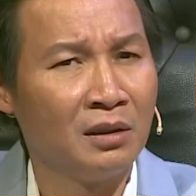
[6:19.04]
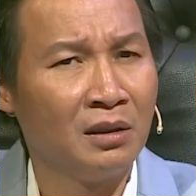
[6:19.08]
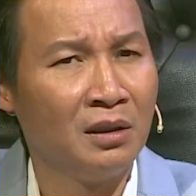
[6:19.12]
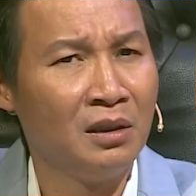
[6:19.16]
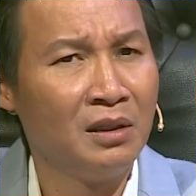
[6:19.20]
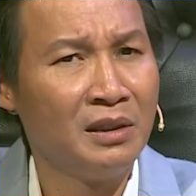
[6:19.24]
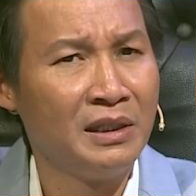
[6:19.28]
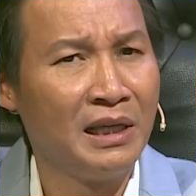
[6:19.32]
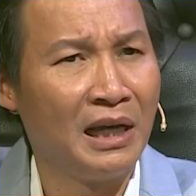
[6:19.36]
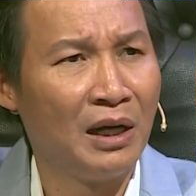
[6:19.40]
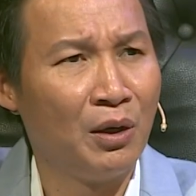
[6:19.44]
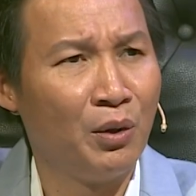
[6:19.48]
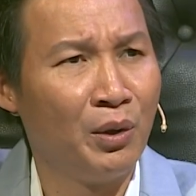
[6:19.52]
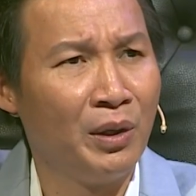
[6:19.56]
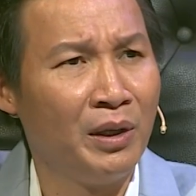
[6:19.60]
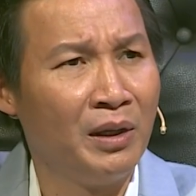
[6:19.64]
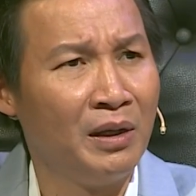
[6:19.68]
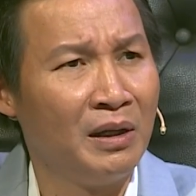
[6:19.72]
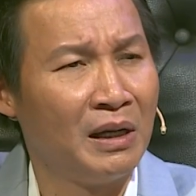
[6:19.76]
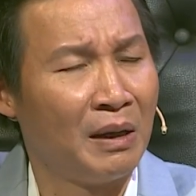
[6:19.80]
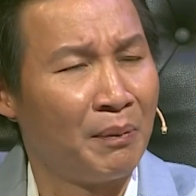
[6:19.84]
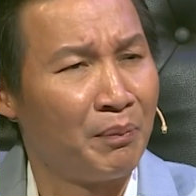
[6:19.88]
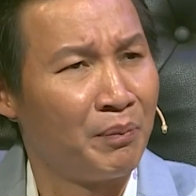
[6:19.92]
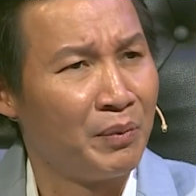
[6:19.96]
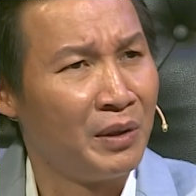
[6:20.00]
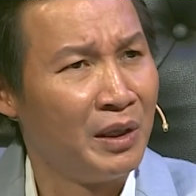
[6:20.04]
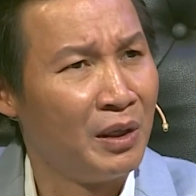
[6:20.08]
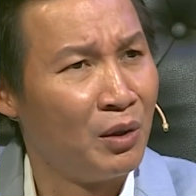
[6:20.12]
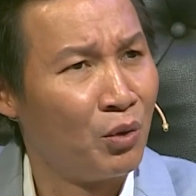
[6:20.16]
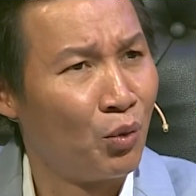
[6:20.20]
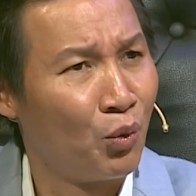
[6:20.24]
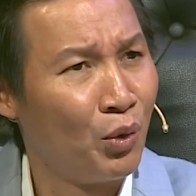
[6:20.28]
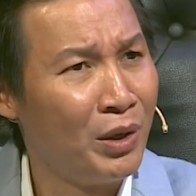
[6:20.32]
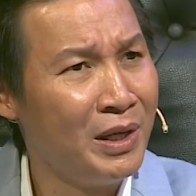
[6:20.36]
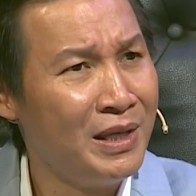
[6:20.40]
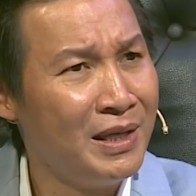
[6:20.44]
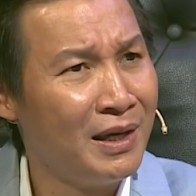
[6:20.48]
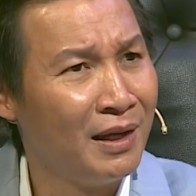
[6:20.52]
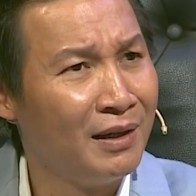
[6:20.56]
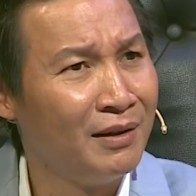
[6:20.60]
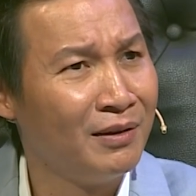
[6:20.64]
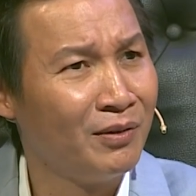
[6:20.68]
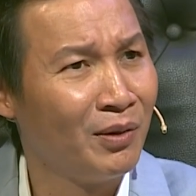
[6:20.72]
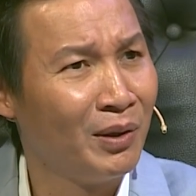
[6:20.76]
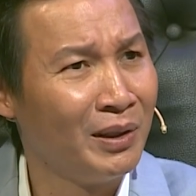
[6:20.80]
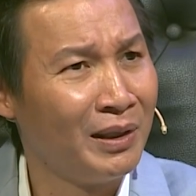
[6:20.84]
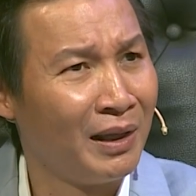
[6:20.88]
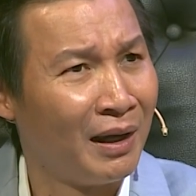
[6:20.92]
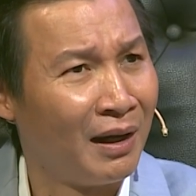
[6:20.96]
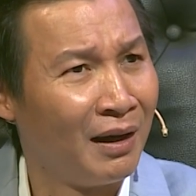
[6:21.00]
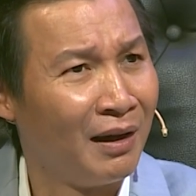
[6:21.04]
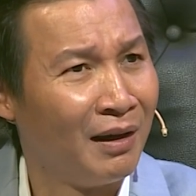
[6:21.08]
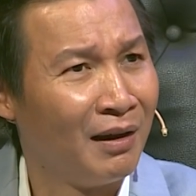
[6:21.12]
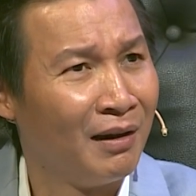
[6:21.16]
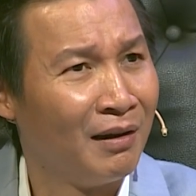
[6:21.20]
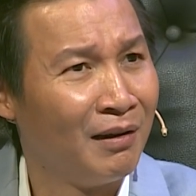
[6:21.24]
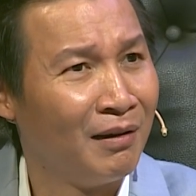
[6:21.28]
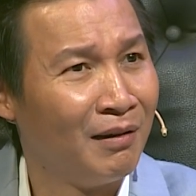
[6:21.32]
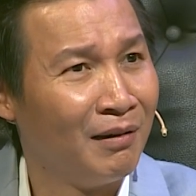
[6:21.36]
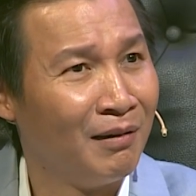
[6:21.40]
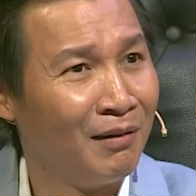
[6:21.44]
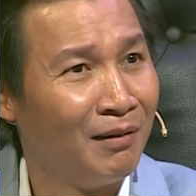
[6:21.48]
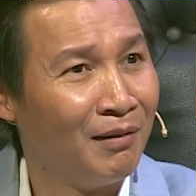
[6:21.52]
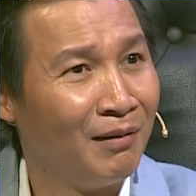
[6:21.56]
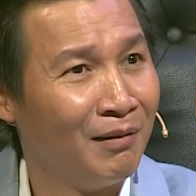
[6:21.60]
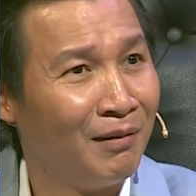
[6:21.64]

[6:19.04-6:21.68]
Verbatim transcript: Lương Gia Huy gặp nhiều quý nhân quá nhỉ? Dạ đó